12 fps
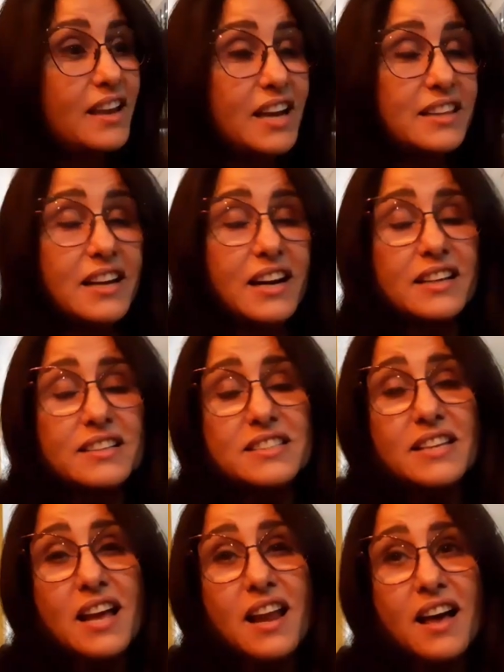هذا راي
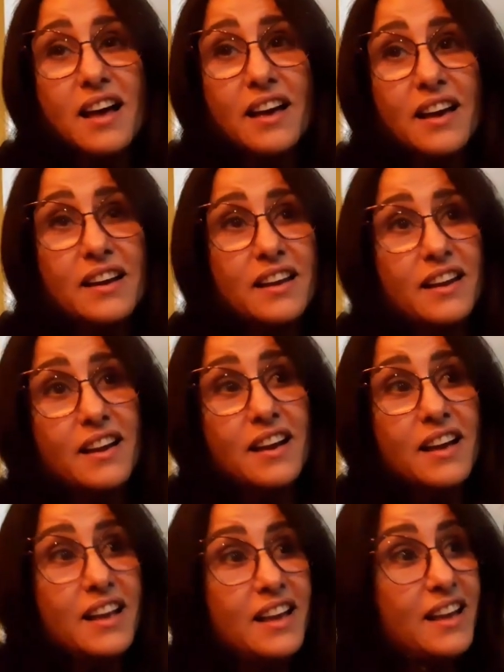ديالها رأي
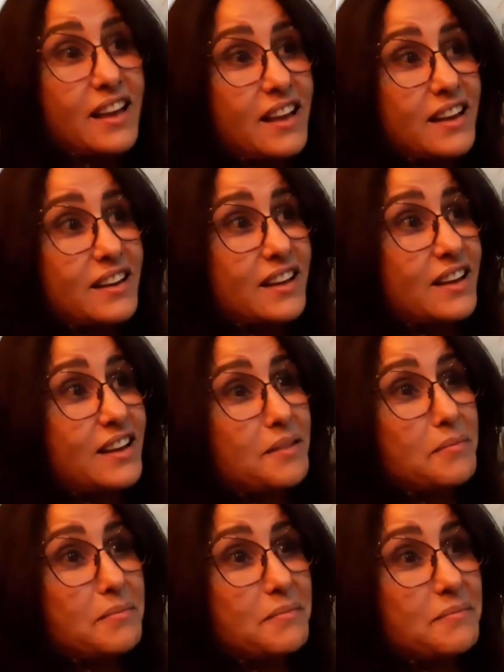ديالها بصح الراي
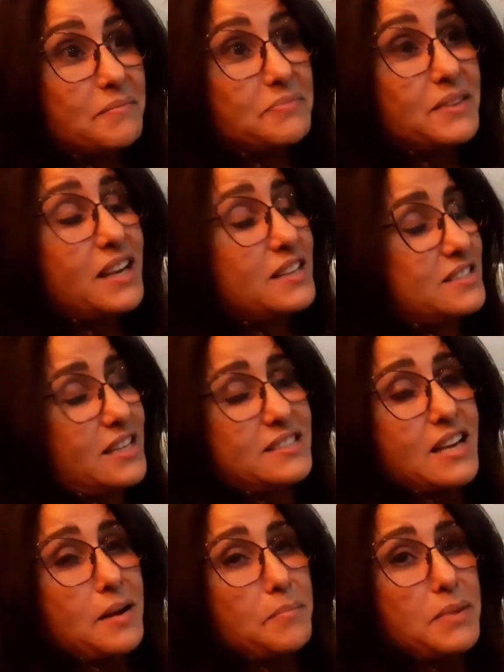كيتحترم
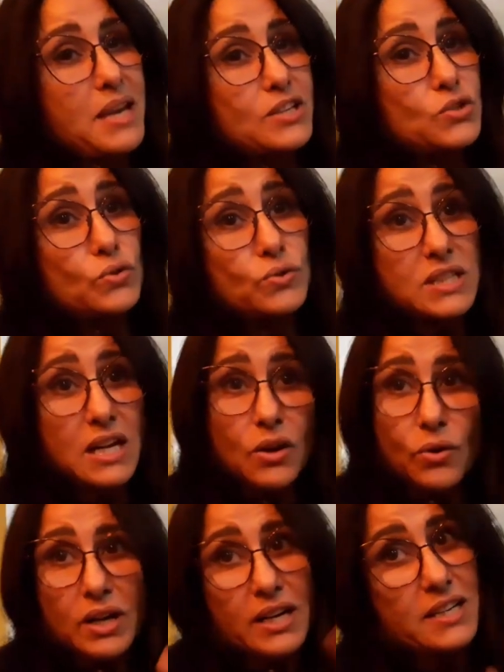كيتحترم بيان سور حتى
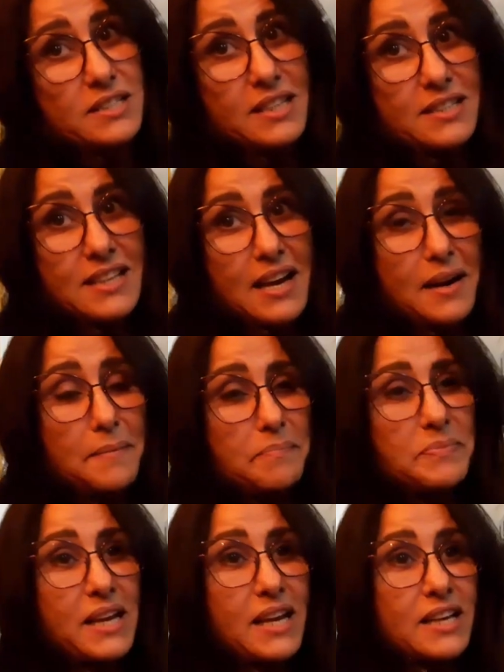الاخر كيتحترم
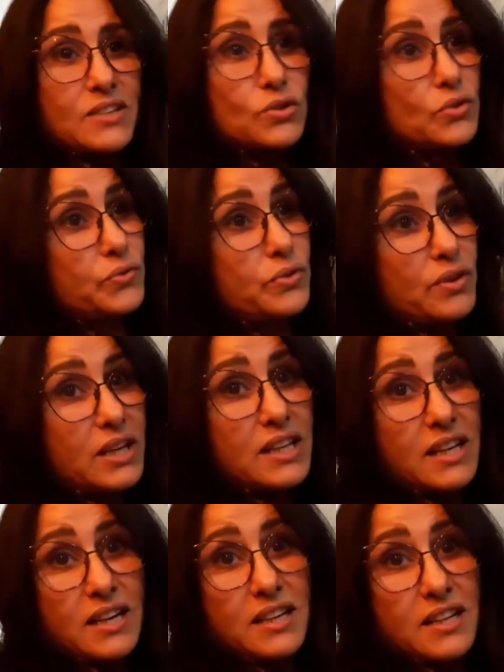سوف كو
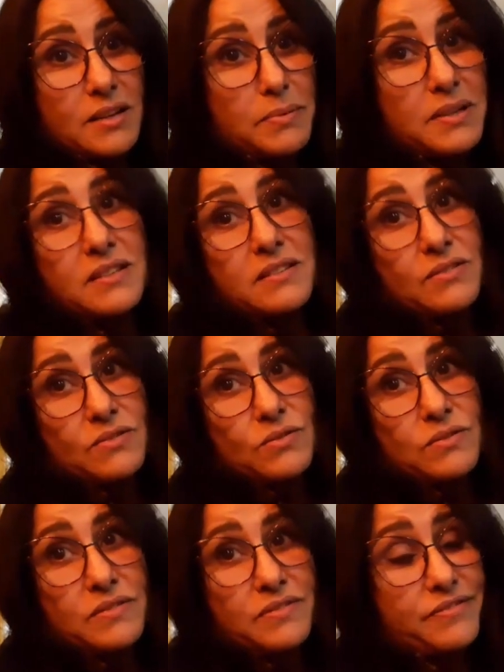انا راني كبرت
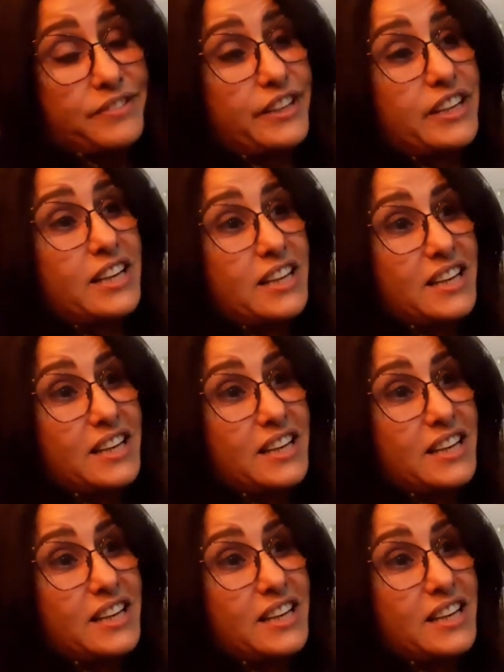في لا لا